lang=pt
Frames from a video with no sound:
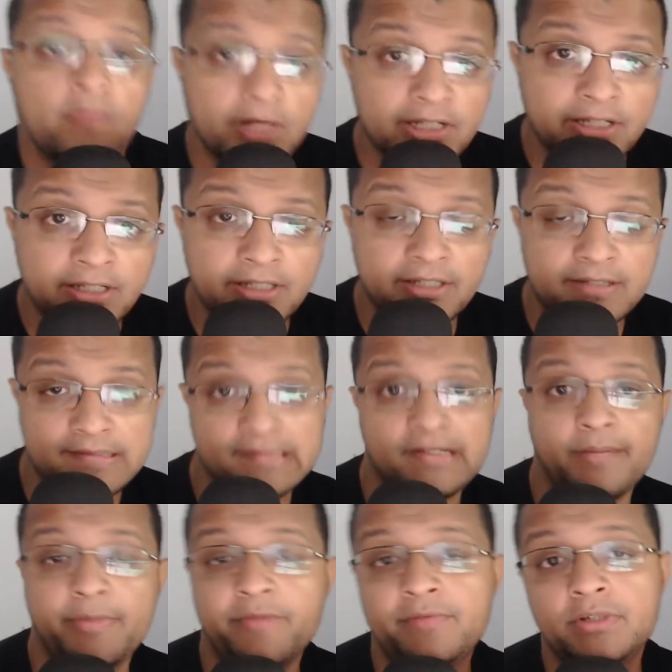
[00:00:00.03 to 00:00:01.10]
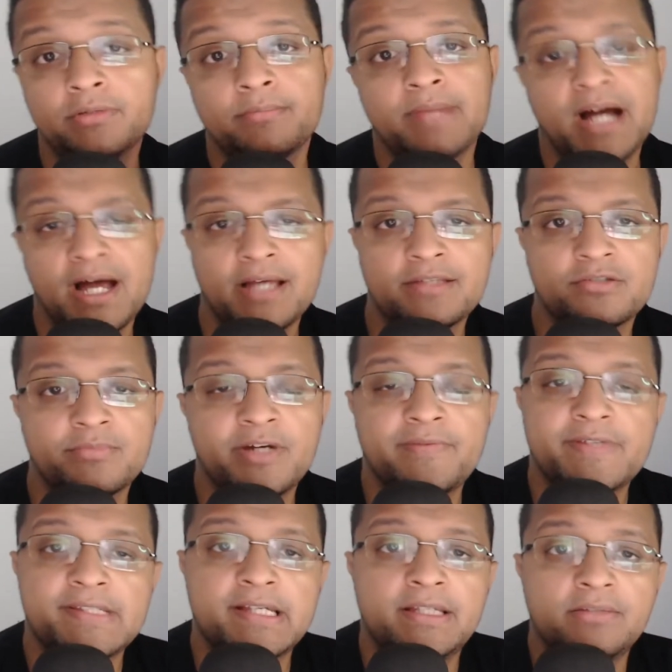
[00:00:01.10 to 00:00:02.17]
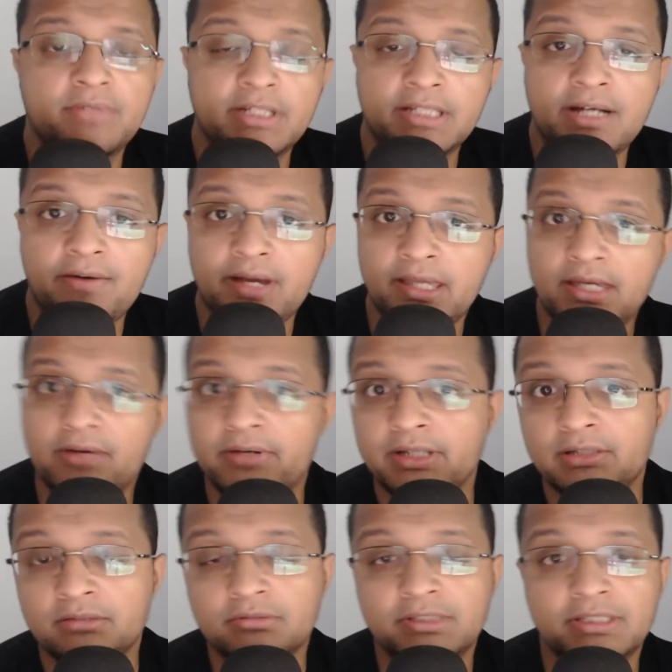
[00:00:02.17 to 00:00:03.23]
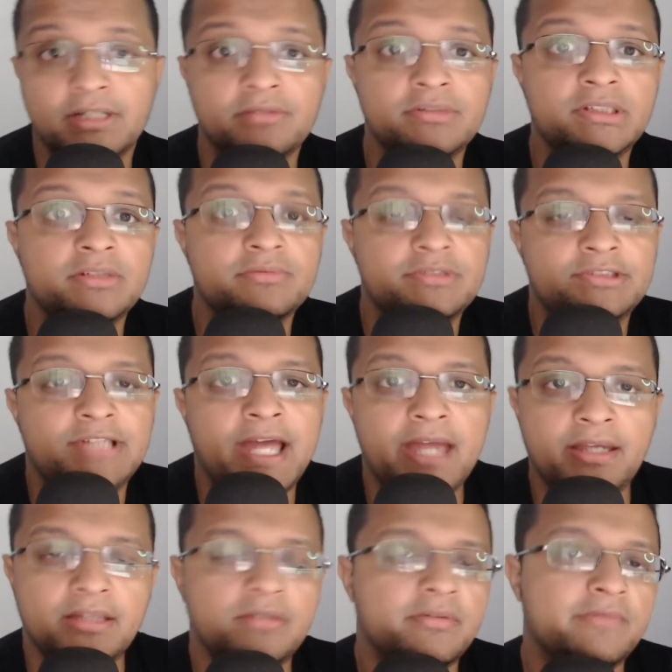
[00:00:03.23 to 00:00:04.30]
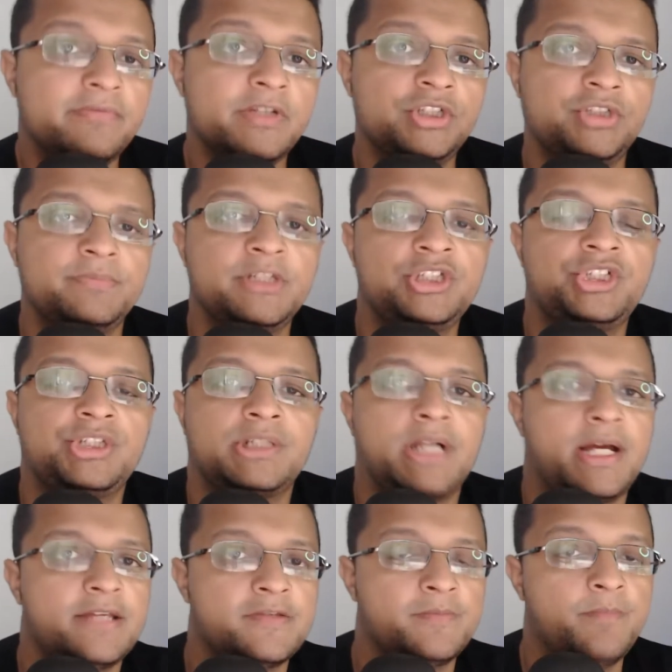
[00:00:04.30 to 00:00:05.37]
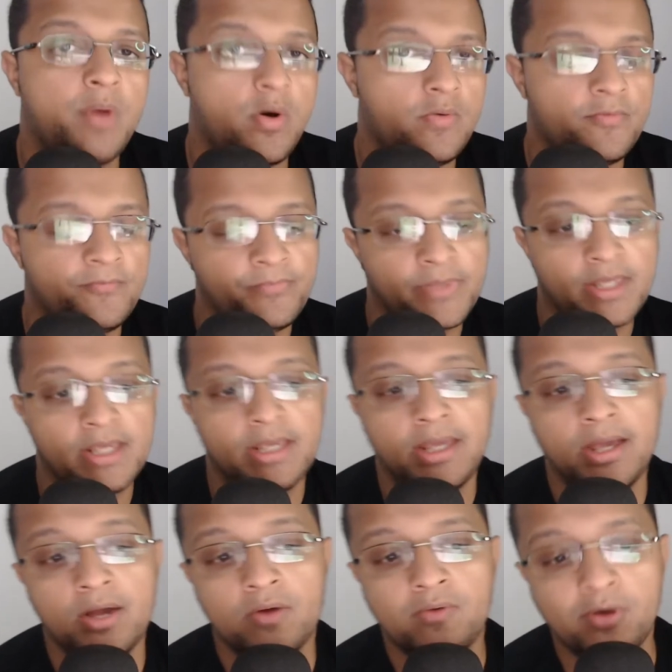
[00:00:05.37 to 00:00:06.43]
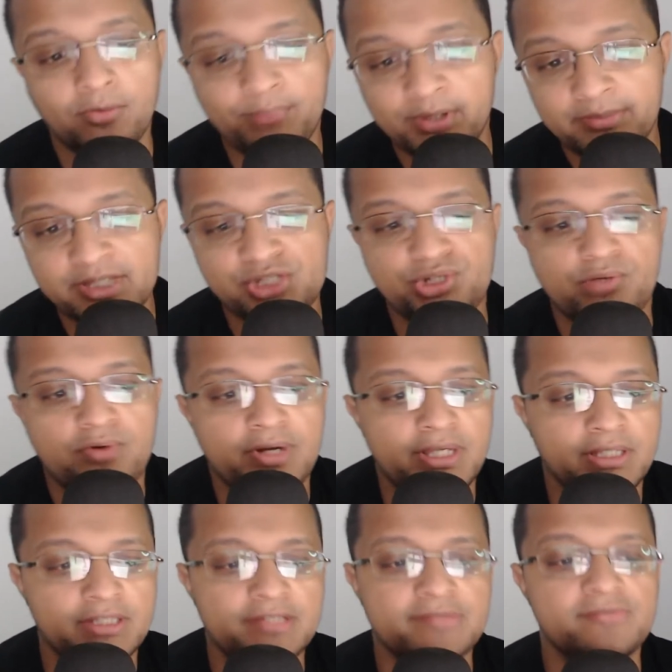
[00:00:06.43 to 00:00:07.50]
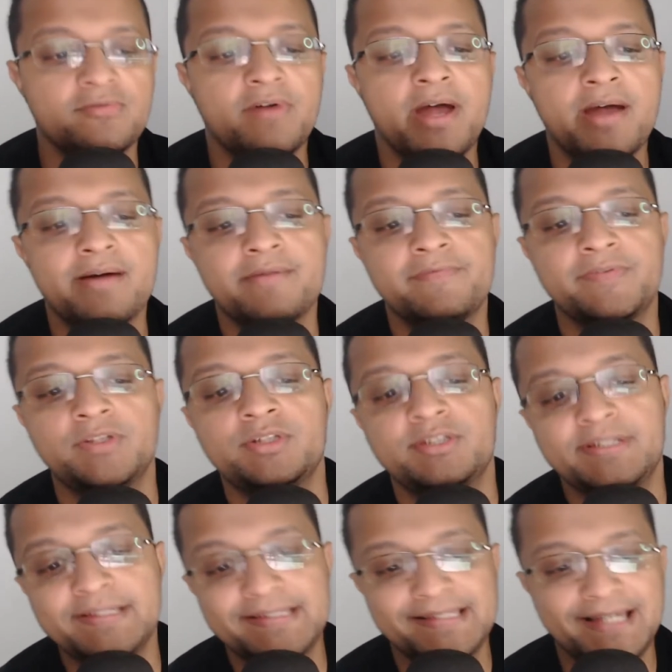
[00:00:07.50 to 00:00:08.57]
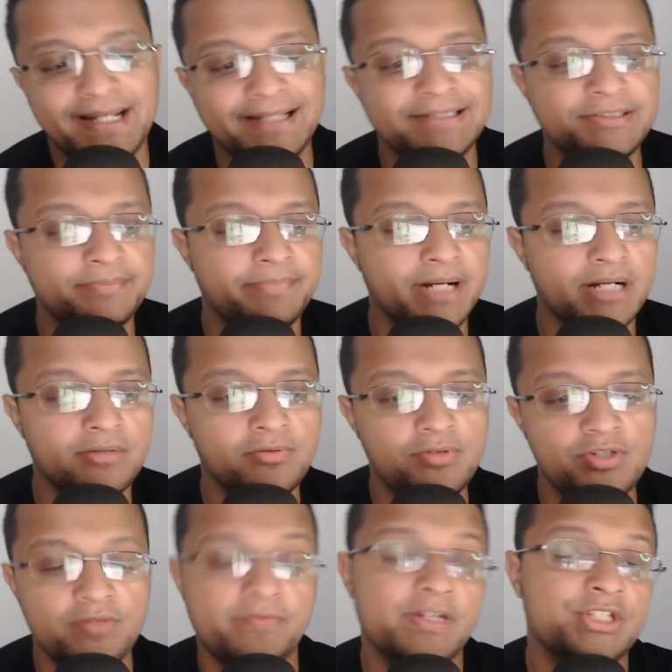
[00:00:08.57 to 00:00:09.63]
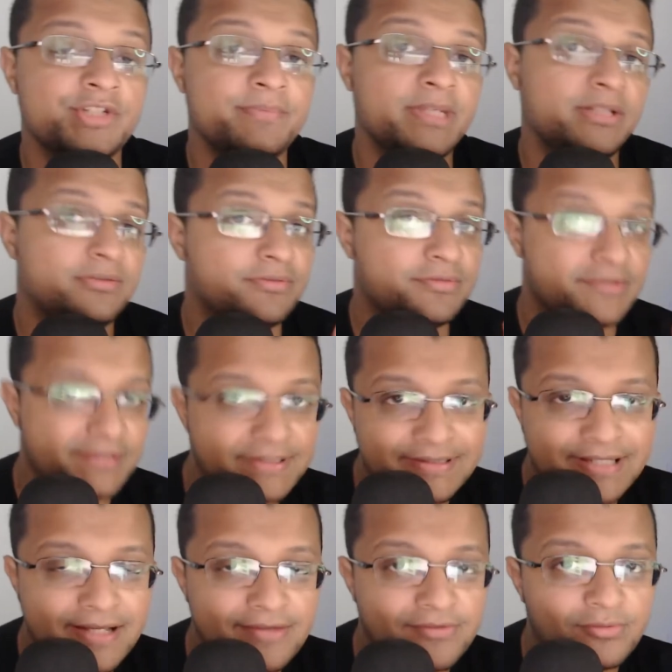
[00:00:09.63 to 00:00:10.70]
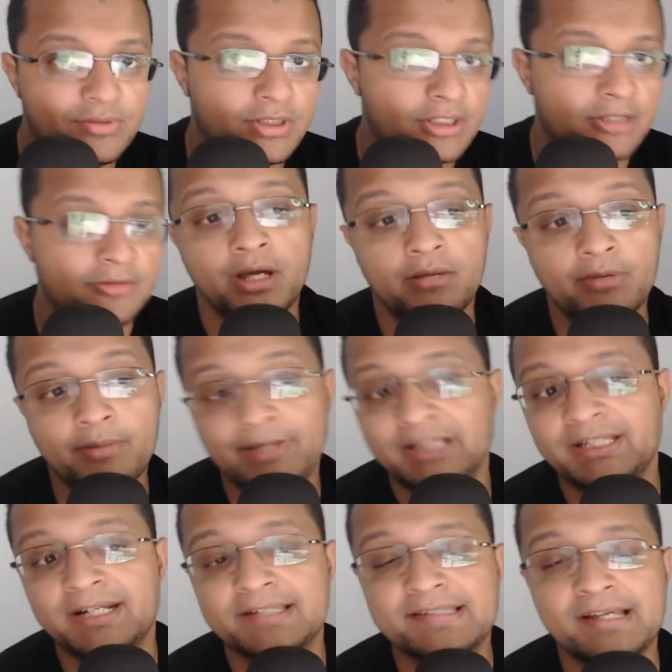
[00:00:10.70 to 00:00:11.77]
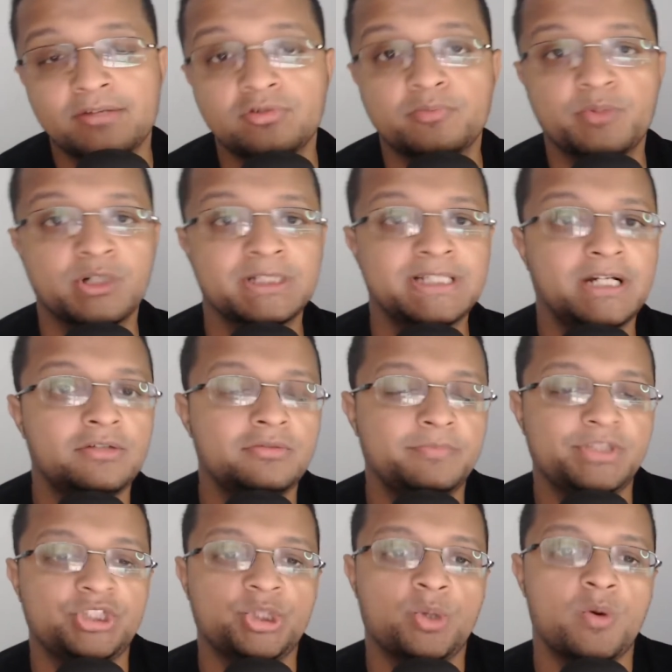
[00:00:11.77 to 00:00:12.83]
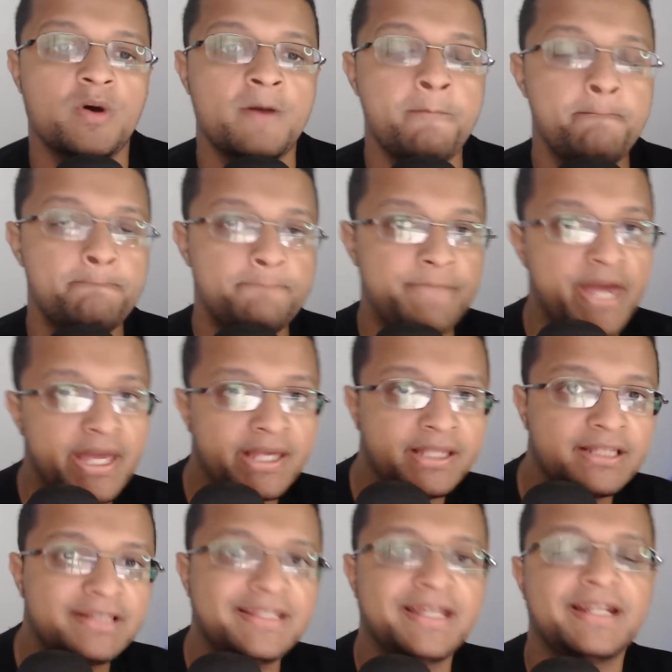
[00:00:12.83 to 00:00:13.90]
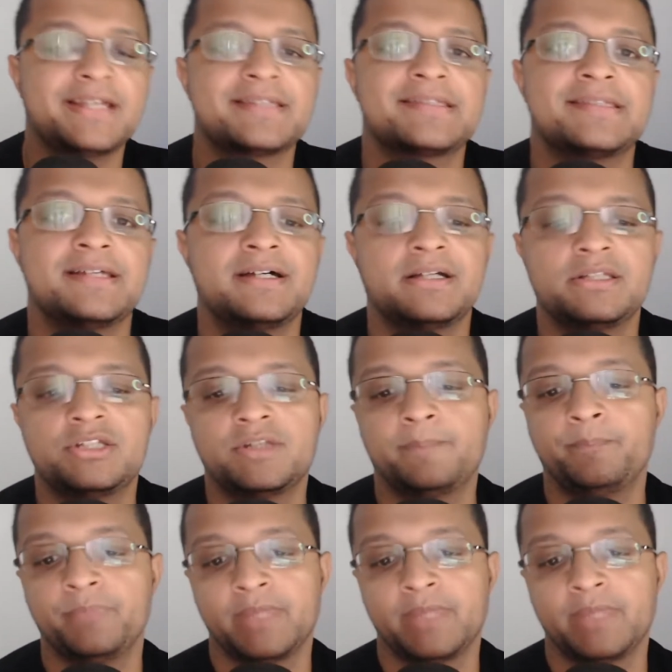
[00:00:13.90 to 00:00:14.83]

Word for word: Fala galera, seja bem-vindo mais uma vez aqui no canal. Aqui é o Reinaldo, canal New Tech no Investimentos Tais. Bom, Compre Bitcoin antes do Helvin, diz grande banco de investimento dos Estados Unidos. É uma matéria que saiu no portal do Bitcoin, bem interessante.